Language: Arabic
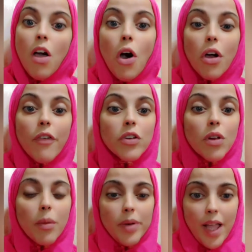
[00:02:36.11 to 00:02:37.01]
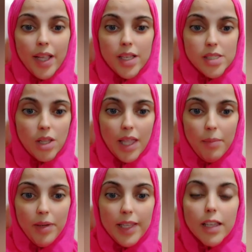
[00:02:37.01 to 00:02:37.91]
اعرف إن ربنا
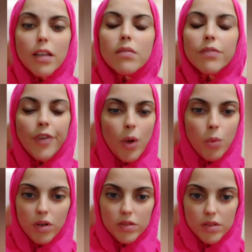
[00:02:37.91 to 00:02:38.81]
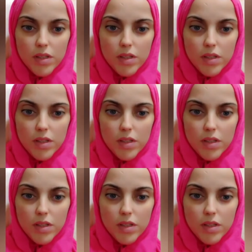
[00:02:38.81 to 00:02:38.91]
هيستجاب ليك فورا